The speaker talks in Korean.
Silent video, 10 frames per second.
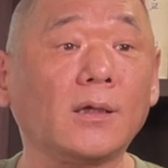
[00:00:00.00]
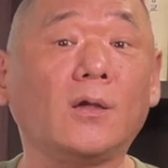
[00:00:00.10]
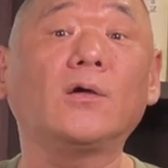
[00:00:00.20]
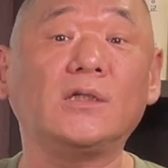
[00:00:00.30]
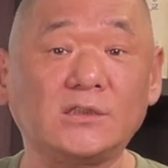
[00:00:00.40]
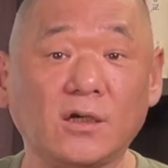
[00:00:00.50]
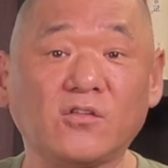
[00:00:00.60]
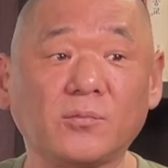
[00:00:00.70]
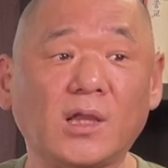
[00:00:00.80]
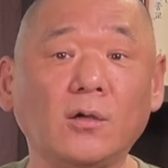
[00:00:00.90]
이런 글자가
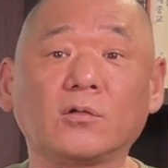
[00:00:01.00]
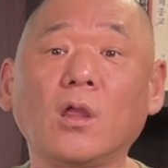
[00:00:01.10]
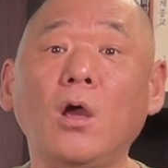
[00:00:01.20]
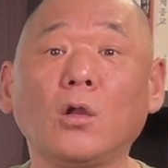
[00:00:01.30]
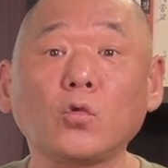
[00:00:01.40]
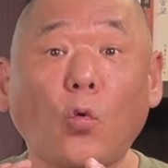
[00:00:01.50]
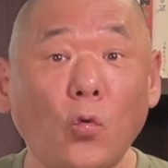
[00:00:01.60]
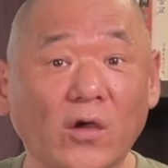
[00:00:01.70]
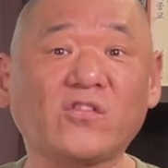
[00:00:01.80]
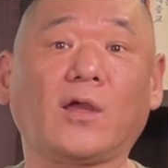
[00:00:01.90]
있습니다. 이거는
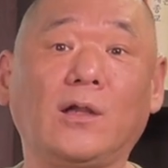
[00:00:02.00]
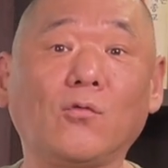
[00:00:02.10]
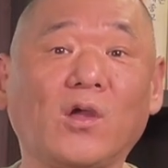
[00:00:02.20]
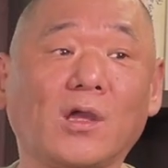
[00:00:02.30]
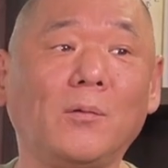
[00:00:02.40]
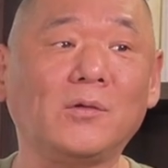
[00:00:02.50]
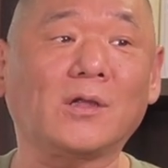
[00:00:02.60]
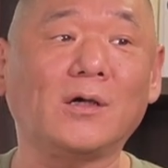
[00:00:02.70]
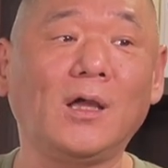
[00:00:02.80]
도화사이라고 얘기합니다.